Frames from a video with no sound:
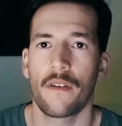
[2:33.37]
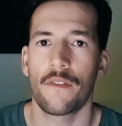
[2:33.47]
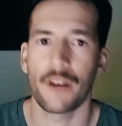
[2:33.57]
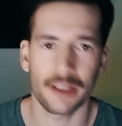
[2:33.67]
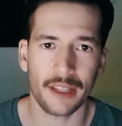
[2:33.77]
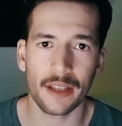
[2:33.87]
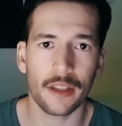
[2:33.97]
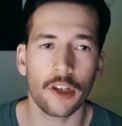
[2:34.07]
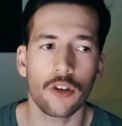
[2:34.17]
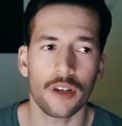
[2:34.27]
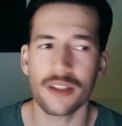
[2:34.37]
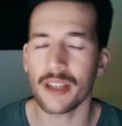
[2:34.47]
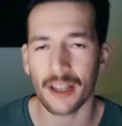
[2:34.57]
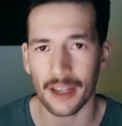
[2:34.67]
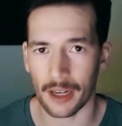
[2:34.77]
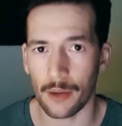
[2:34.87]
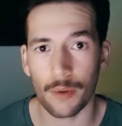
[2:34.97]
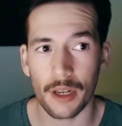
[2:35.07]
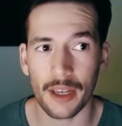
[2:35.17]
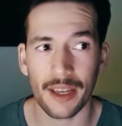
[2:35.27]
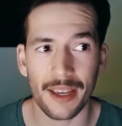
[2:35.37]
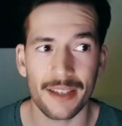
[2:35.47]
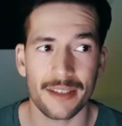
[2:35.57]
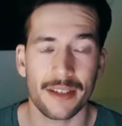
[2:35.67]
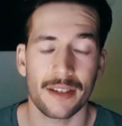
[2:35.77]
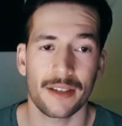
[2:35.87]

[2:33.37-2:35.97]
fantástico, es increíble, es